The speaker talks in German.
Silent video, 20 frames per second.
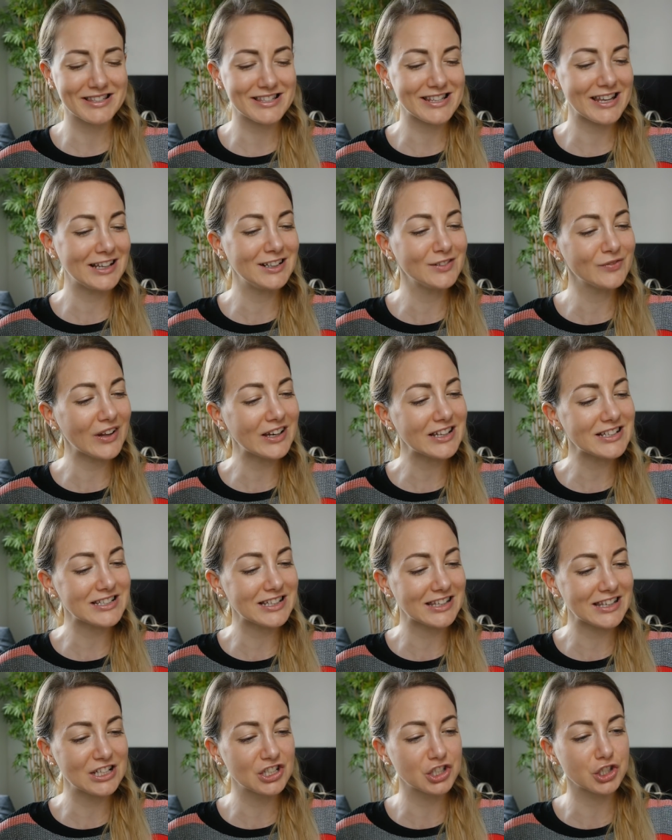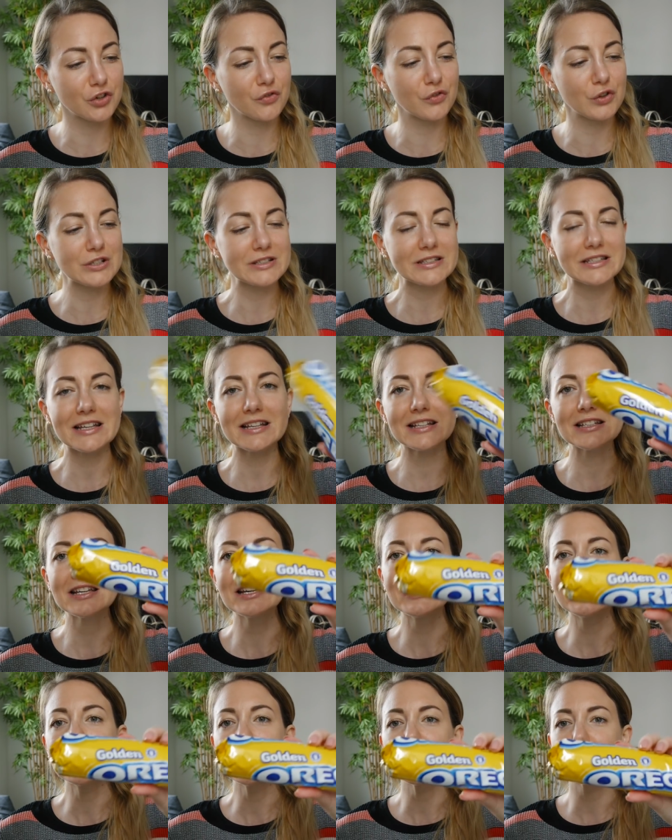erzählen, wenn ihr es nicht eh schon wusstet.
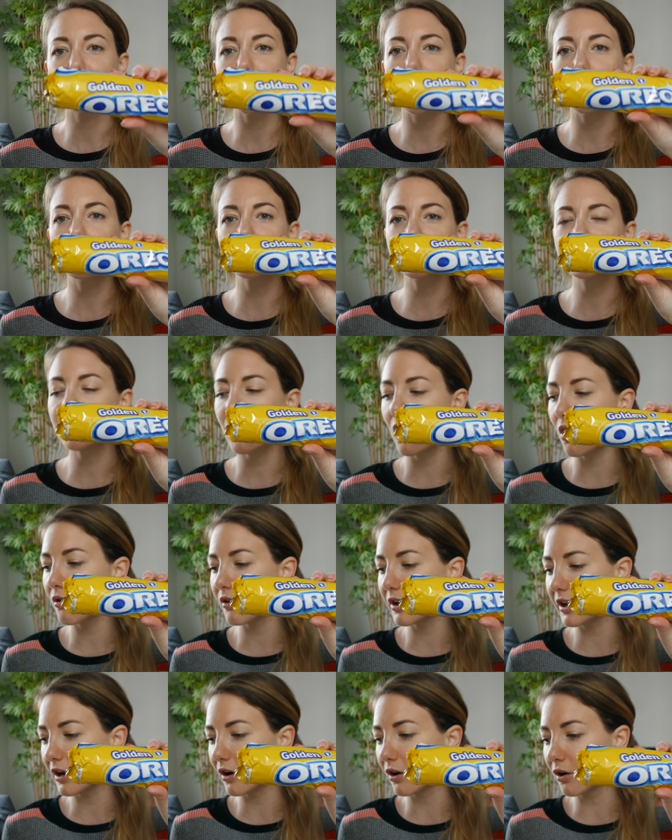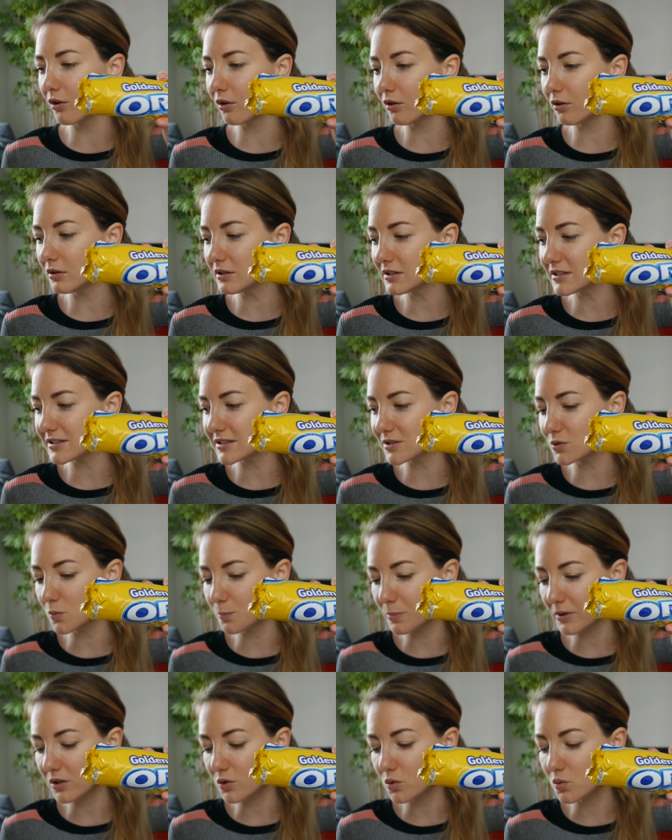Golden Oreo,
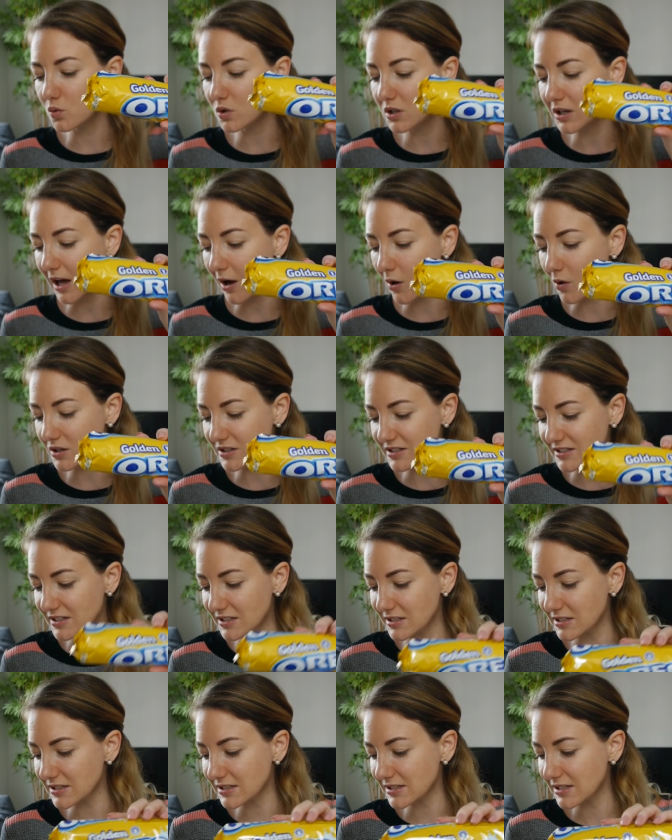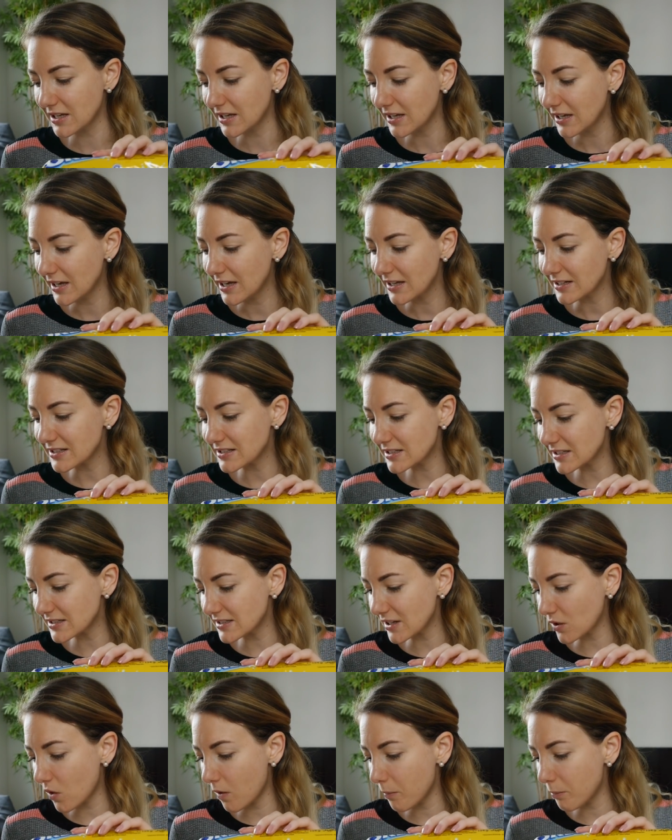super cool auch das. Das ist
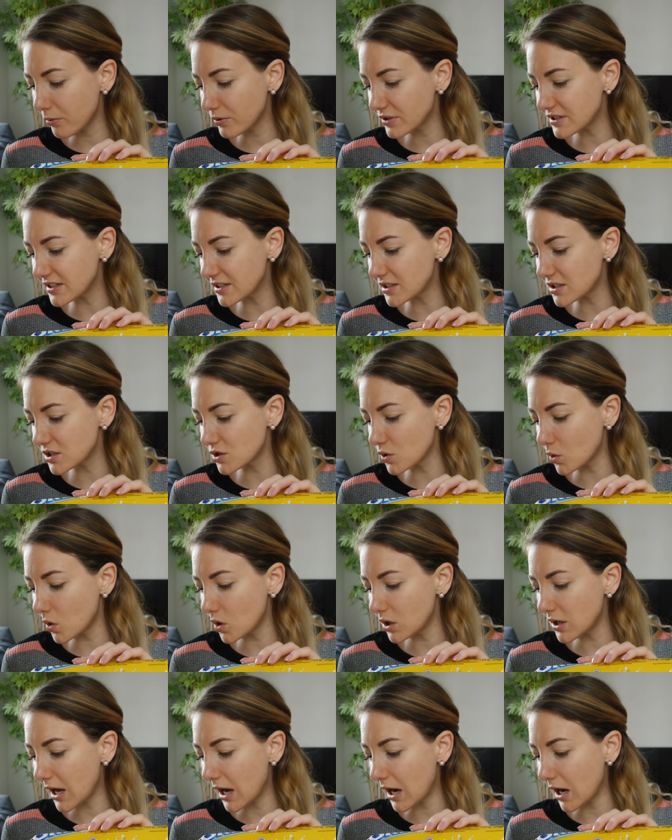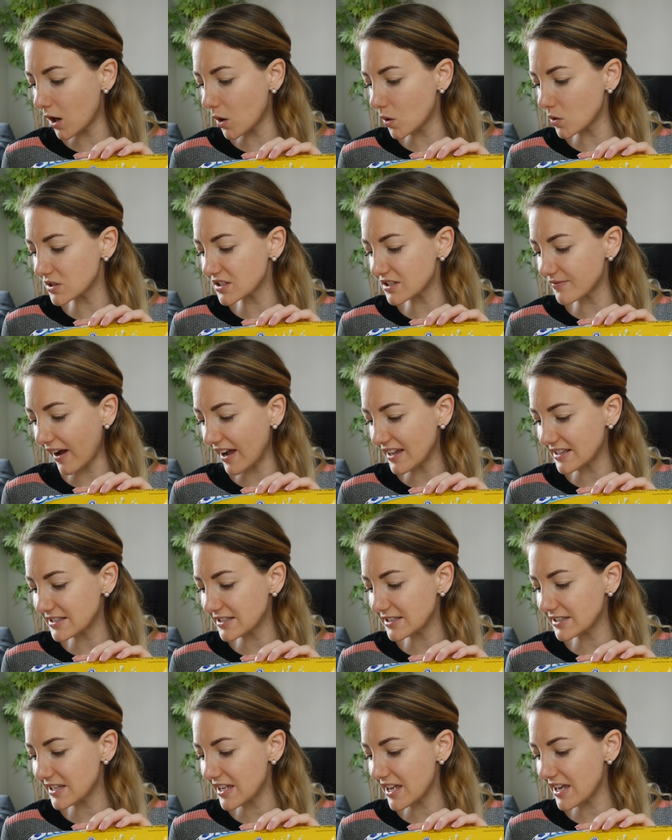eine Komposition aus
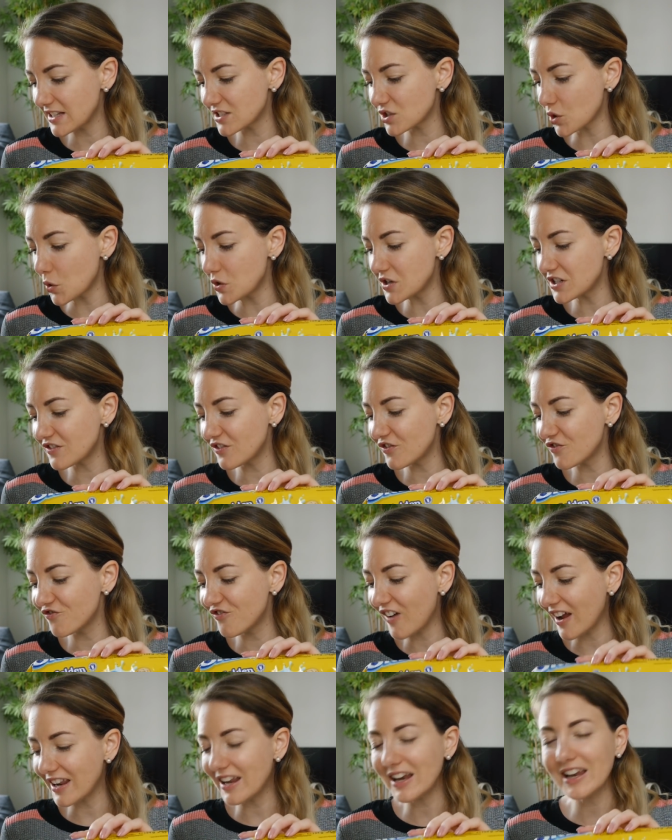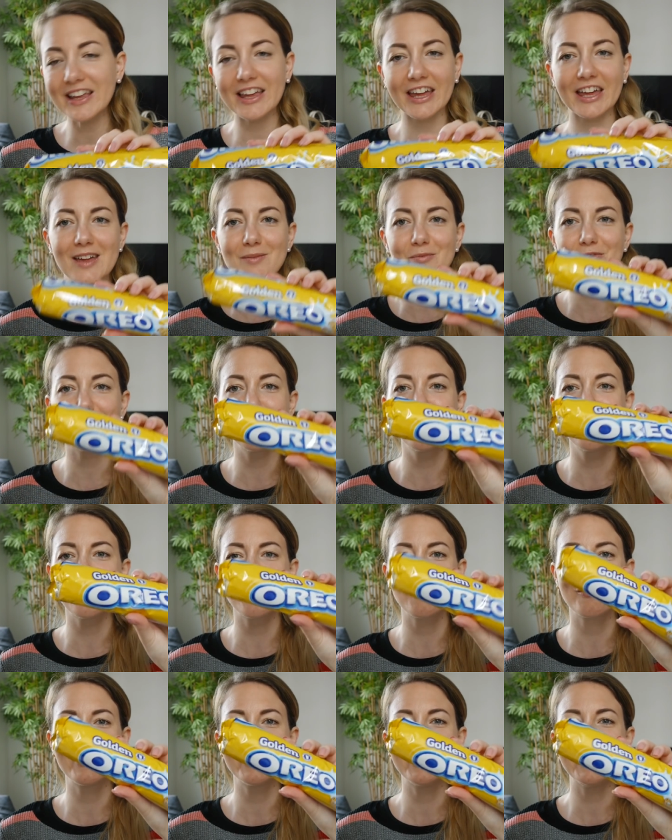Weizenkeks und
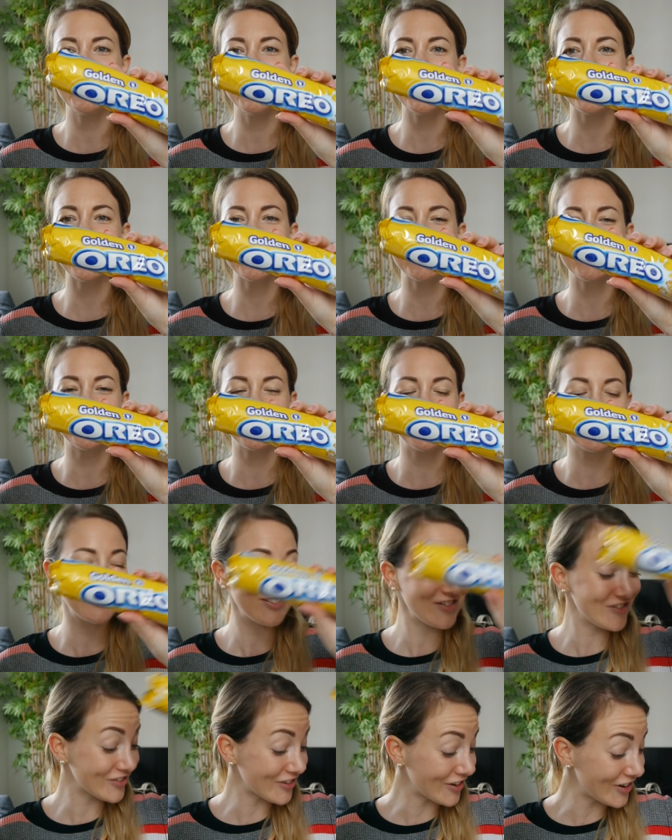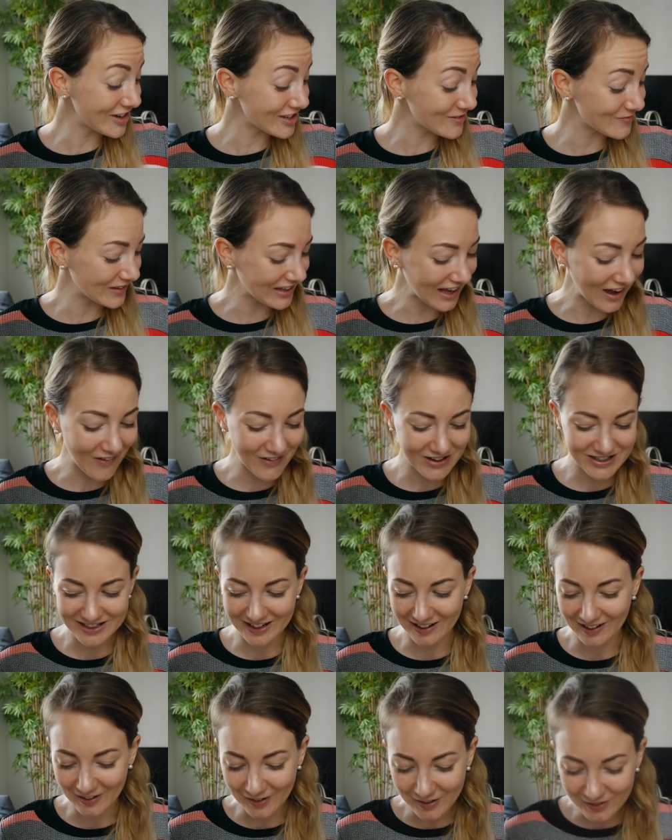Vanillecreme-Füllung. Lecker, freue ich mich auch
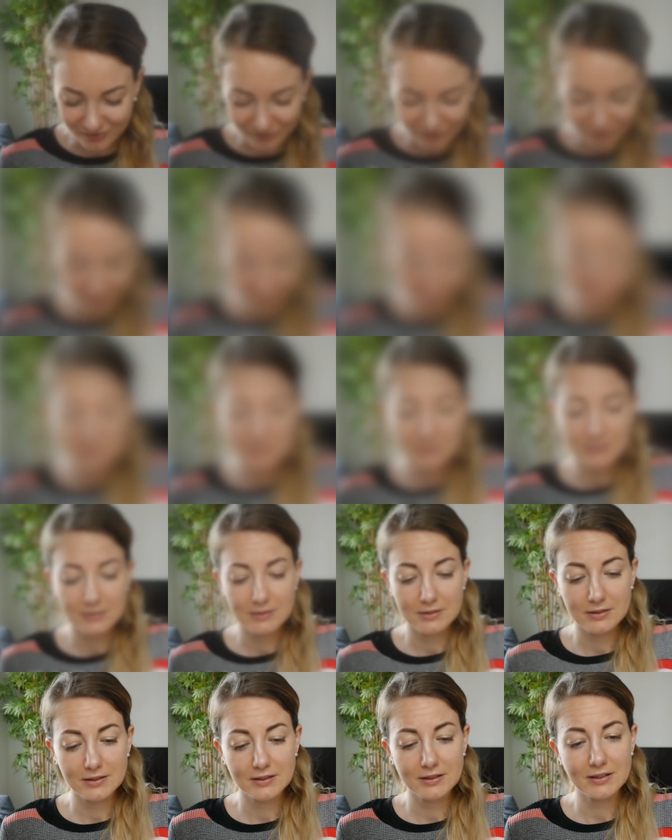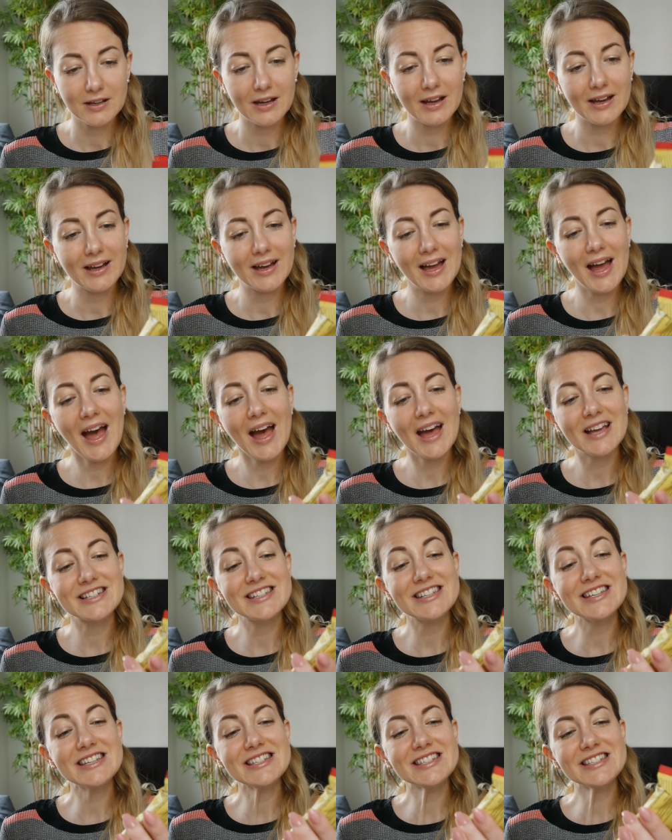drauf. Ah,
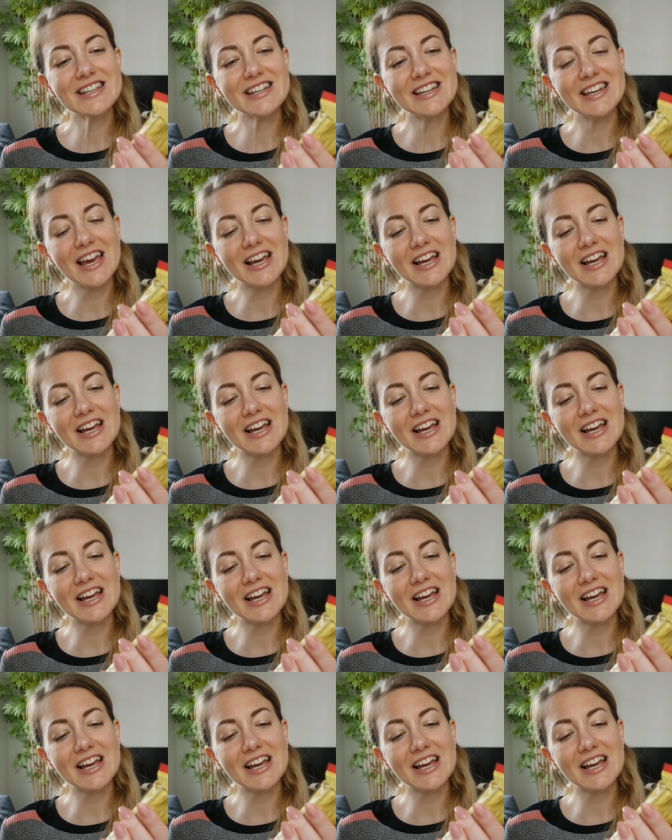die sind